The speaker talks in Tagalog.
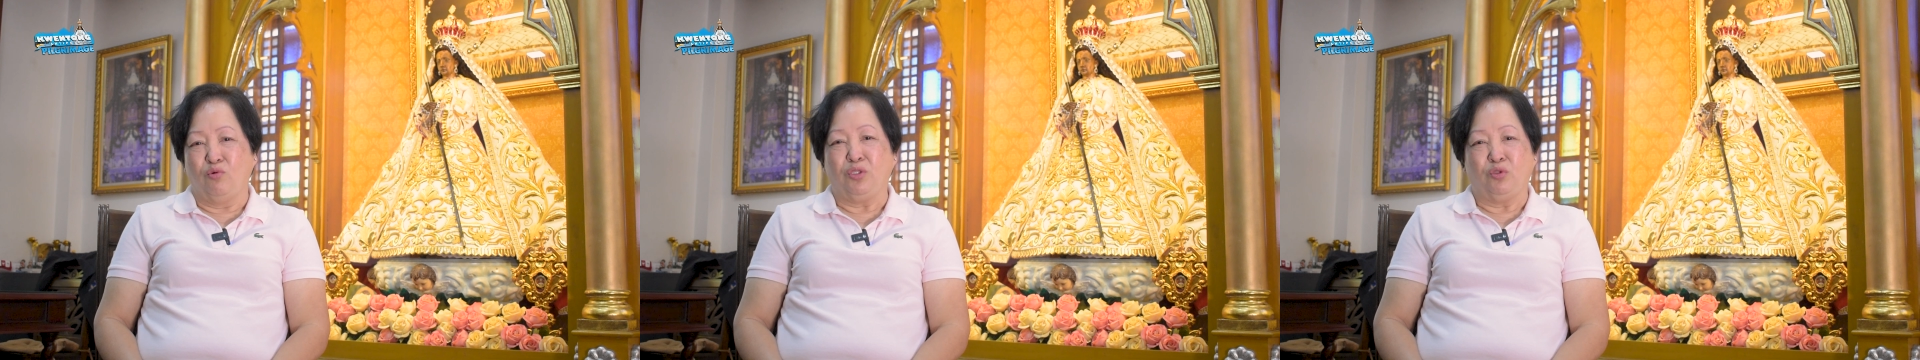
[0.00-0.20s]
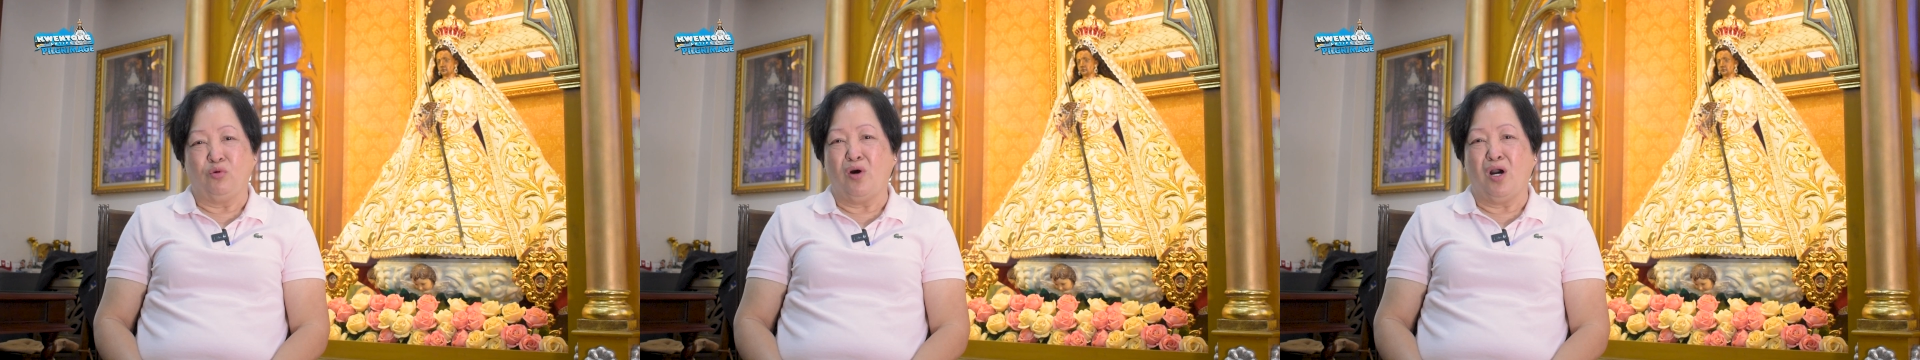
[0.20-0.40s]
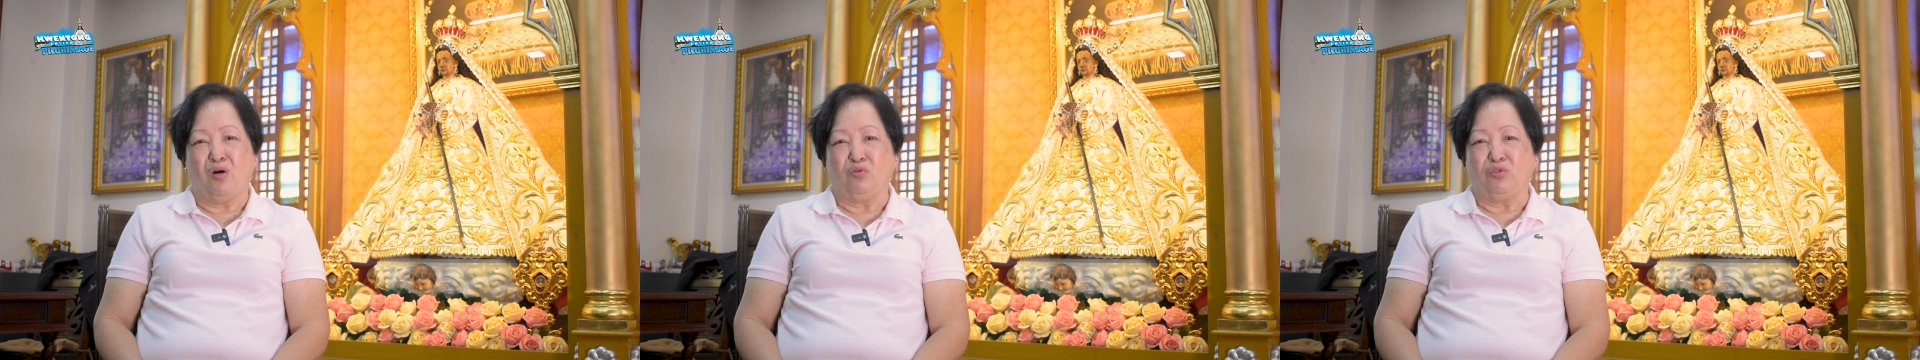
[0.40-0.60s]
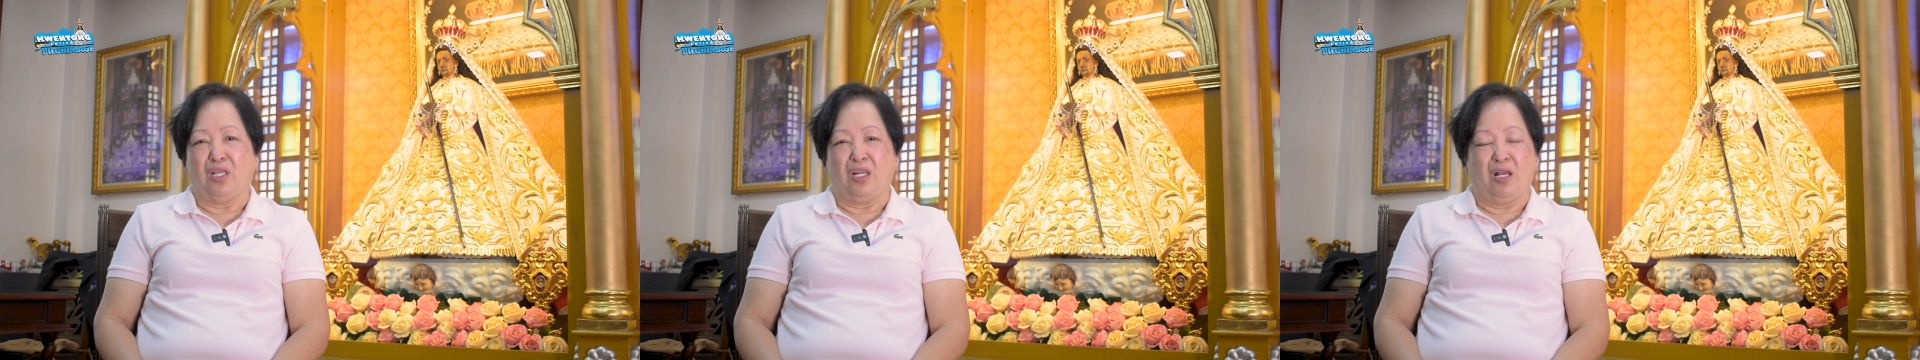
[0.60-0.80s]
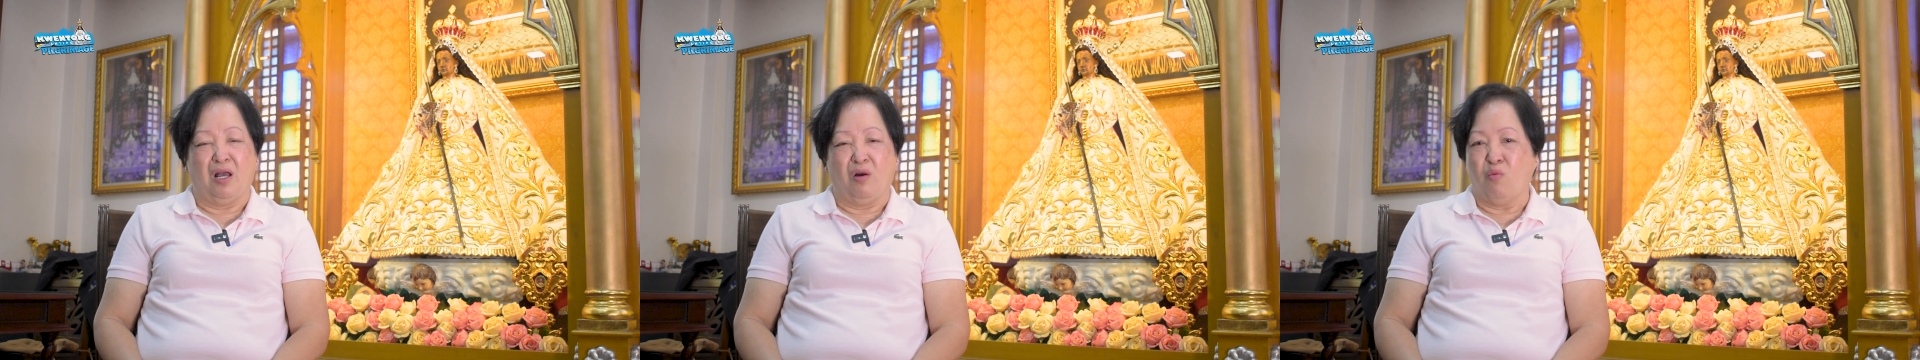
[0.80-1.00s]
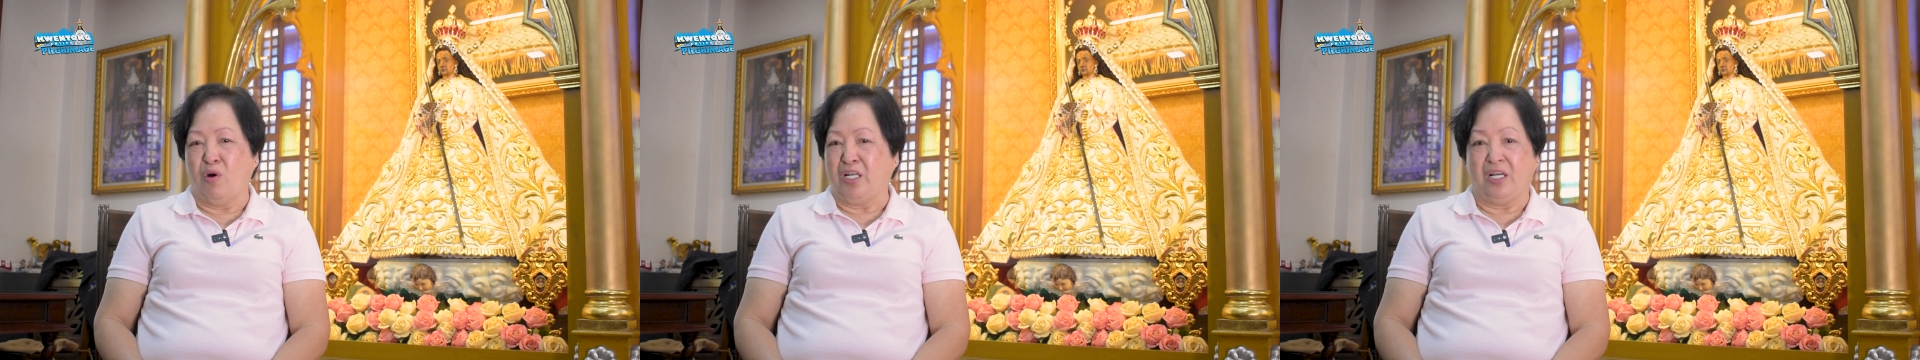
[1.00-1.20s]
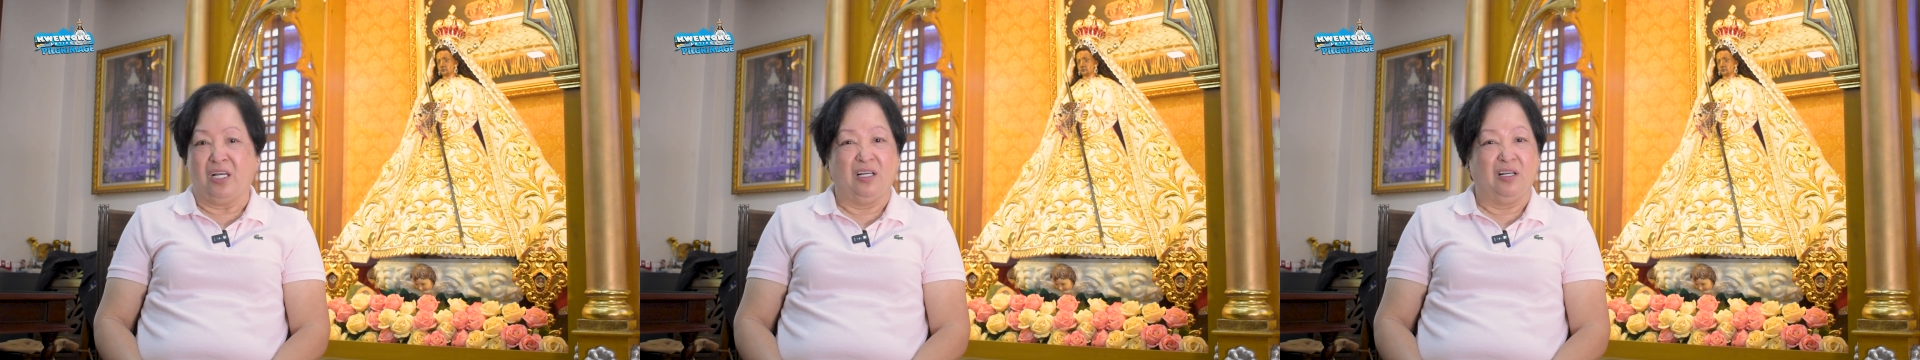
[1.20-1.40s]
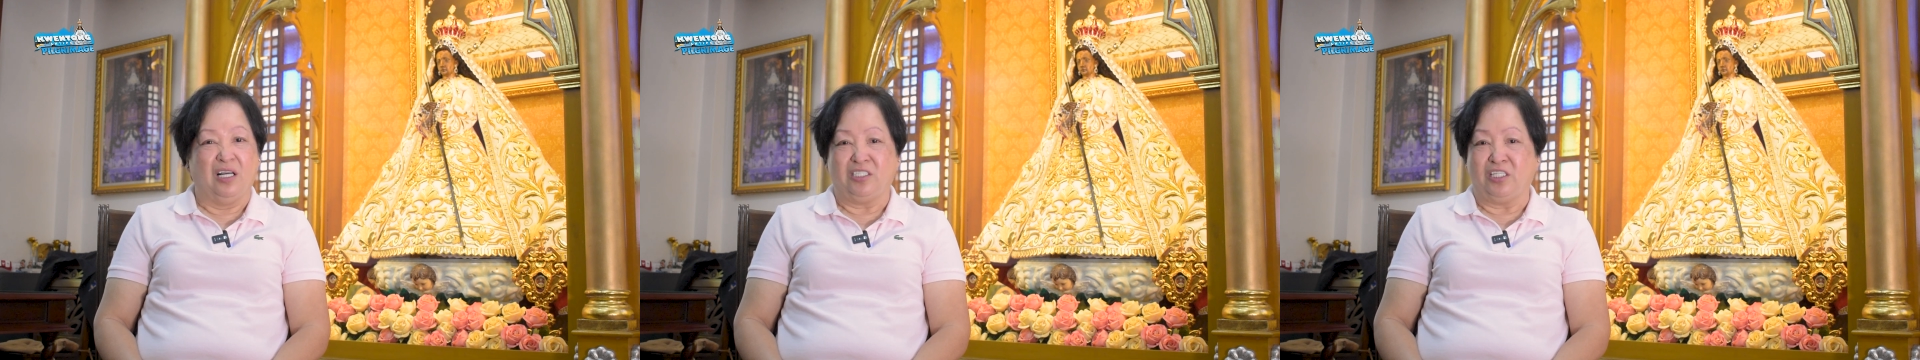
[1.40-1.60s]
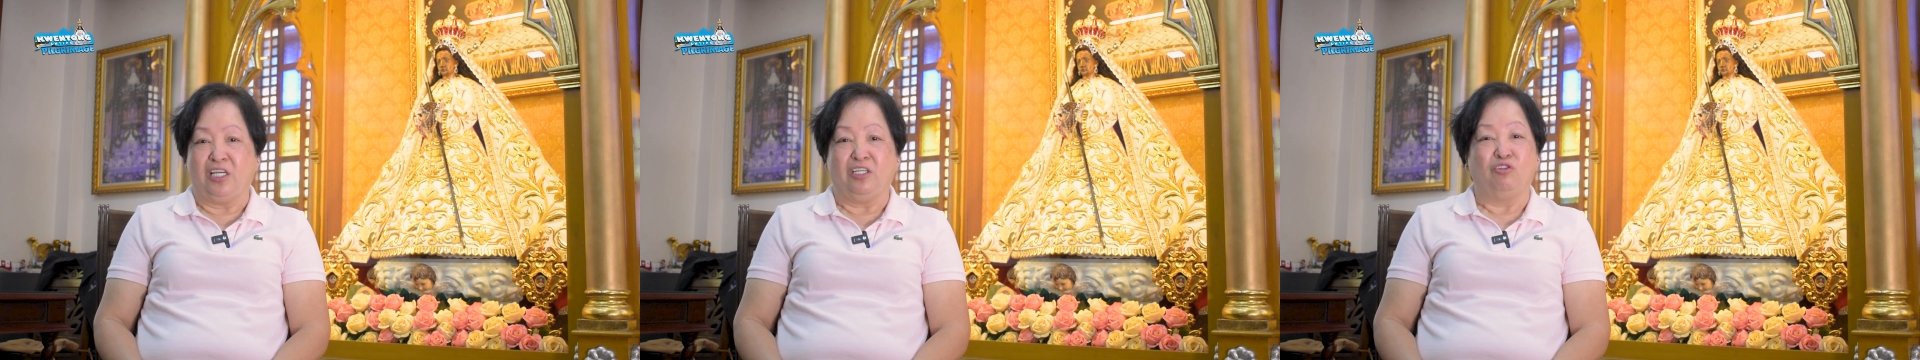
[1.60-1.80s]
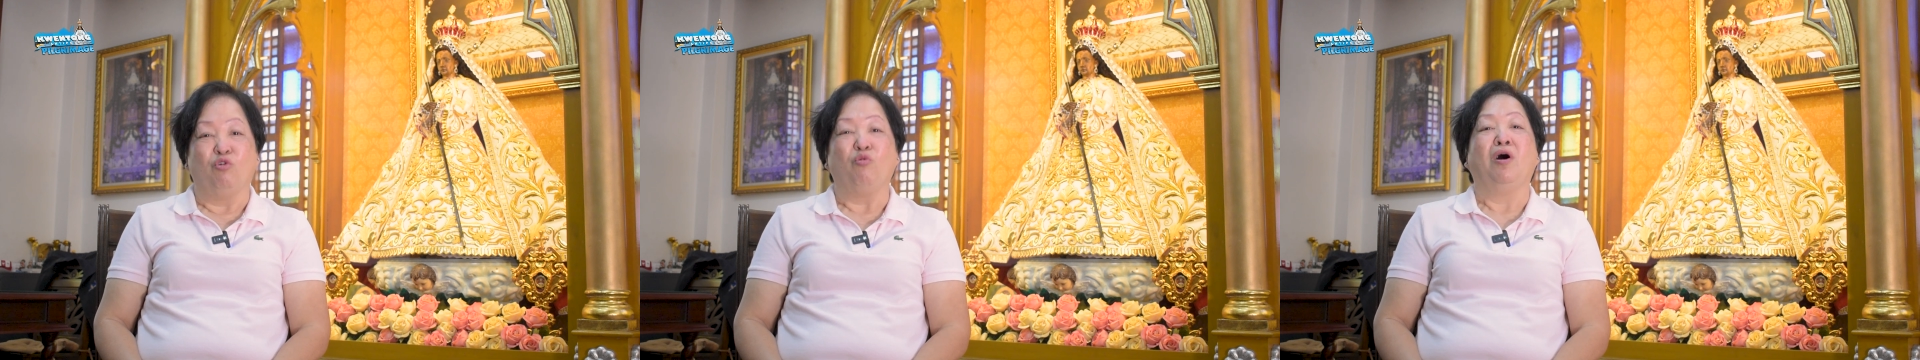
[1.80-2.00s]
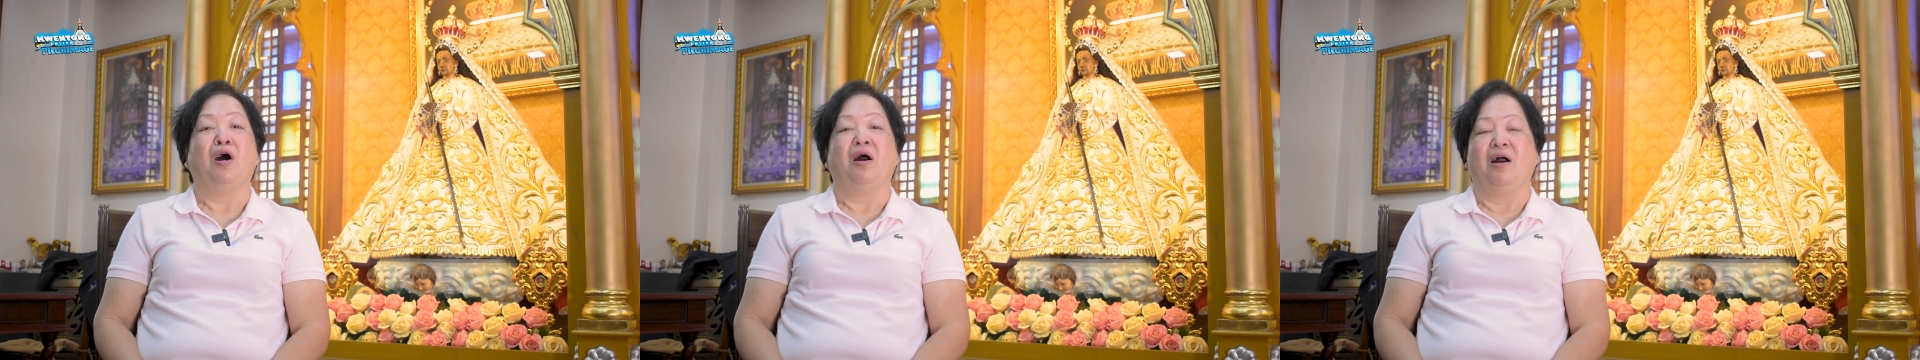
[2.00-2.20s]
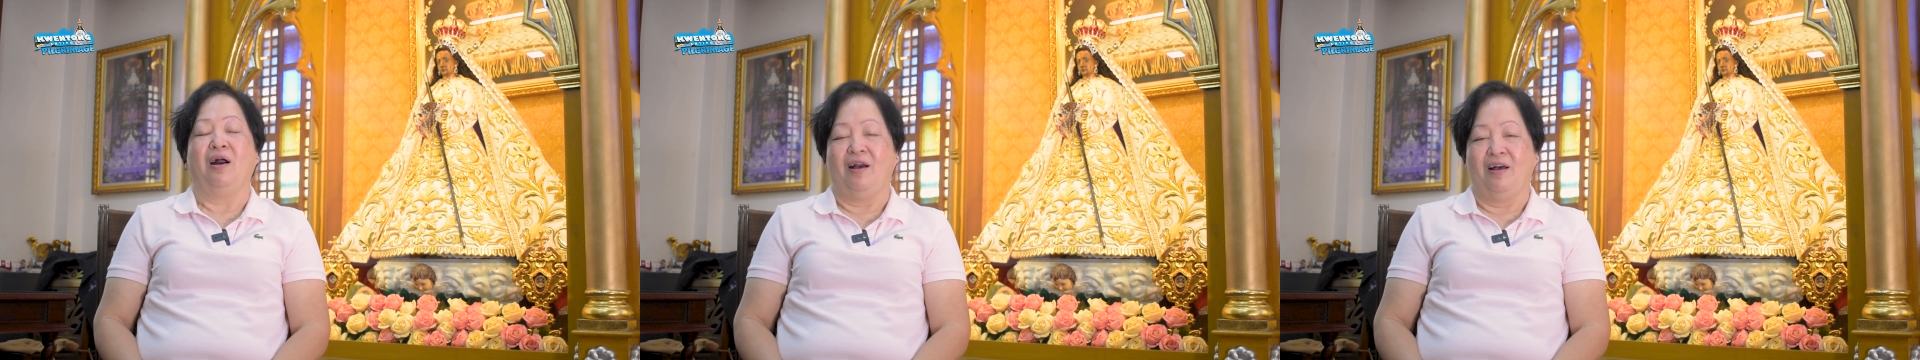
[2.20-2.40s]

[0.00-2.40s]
tuwan-tuwa ako talaga. Walang kasing tuwa.